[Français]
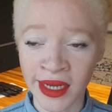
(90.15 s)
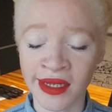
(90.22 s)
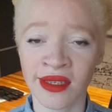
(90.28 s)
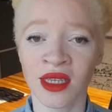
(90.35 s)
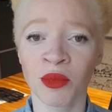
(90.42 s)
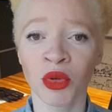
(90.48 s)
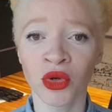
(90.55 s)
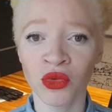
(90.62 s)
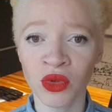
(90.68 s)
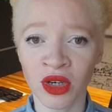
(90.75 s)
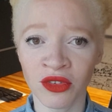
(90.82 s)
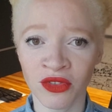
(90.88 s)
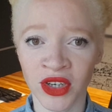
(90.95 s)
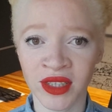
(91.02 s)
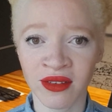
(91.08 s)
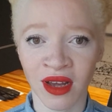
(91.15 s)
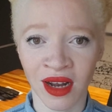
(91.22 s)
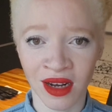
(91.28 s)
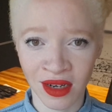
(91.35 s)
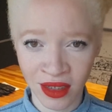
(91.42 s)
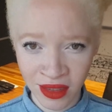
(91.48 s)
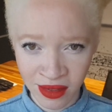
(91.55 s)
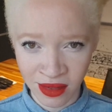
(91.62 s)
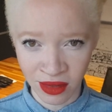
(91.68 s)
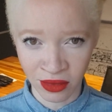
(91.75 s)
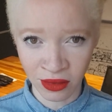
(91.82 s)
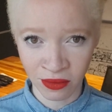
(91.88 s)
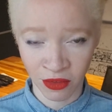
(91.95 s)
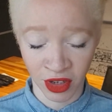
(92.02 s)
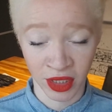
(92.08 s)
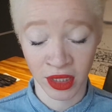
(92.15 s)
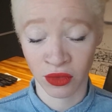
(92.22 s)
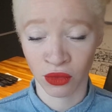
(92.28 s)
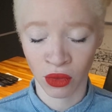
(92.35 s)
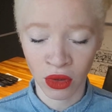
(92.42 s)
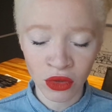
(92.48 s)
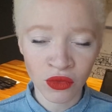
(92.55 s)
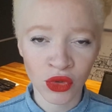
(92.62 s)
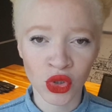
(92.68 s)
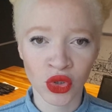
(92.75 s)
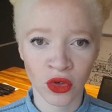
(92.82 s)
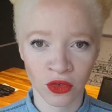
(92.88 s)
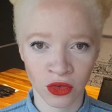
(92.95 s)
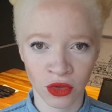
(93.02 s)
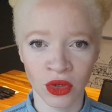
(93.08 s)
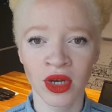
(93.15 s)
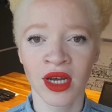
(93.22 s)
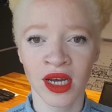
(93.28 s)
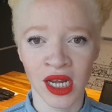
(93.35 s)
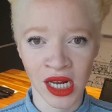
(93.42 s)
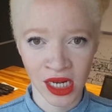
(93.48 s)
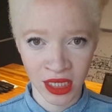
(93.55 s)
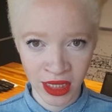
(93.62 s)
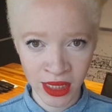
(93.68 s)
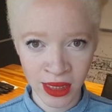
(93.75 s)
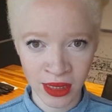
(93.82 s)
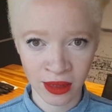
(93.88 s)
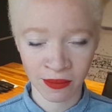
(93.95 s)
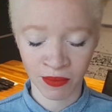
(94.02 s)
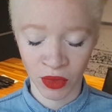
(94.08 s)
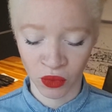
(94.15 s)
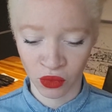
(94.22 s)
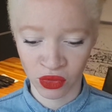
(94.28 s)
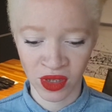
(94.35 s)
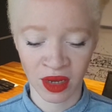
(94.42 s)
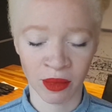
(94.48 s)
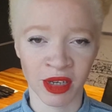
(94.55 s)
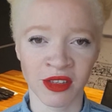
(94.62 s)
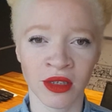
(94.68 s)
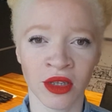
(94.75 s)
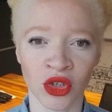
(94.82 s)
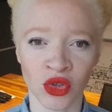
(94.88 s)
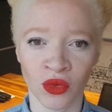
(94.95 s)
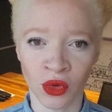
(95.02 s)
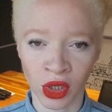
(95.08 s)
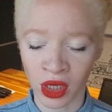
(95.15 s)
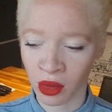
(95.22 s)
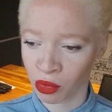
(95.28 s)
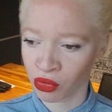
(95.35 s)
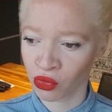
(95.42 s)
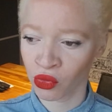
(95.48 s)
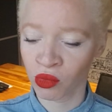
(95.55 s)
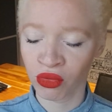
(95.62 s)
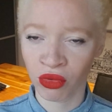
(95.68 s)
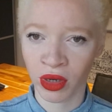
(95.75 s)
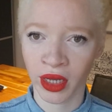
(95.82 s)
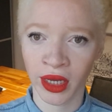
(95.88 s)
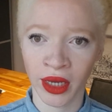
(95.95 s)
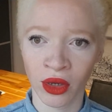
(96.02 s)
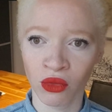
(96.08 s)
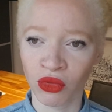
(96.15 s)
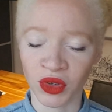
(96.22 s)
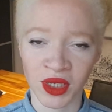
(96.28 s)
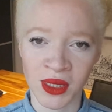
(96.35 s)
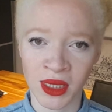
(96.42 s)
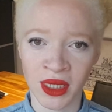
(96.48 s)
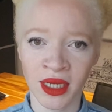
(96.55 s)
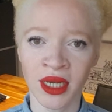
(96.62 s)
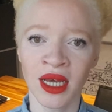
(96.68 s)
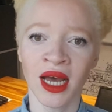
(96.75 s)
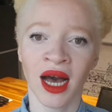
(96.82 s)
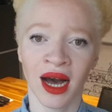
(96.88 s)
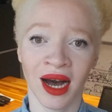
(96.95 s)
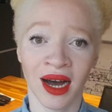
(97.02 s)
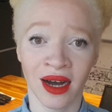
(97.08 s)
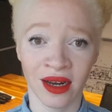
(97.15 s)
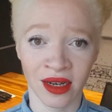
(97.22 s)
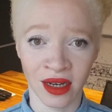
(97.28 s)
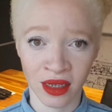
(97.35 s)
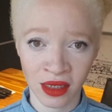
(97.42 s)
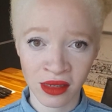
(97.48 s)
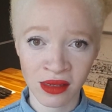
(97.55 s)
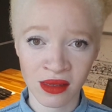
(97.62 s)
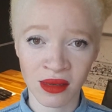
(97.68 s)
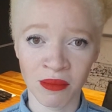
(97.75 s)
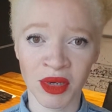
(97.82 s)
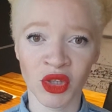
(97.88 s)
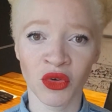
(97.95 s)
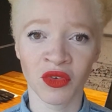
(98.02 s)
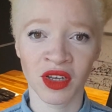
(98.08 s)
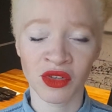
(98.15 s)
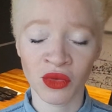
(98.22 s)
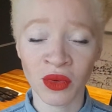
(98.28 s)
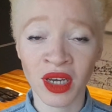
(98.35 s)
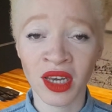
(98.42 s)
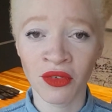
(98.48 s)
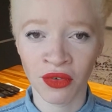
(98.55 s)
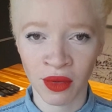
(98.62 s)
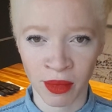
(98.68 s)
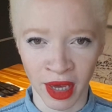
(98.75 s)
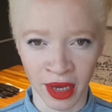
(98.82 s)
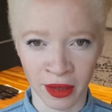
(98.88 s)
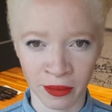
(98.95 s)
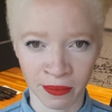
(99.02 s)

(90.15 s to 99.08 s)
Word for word: C'est des produits en fait lissants, enfin qui vont rendre vos cheveux lisses. Donc vous allez passer d'un cheveu crépus, bouclé ou frisé à lisse, mais de façon éphémère.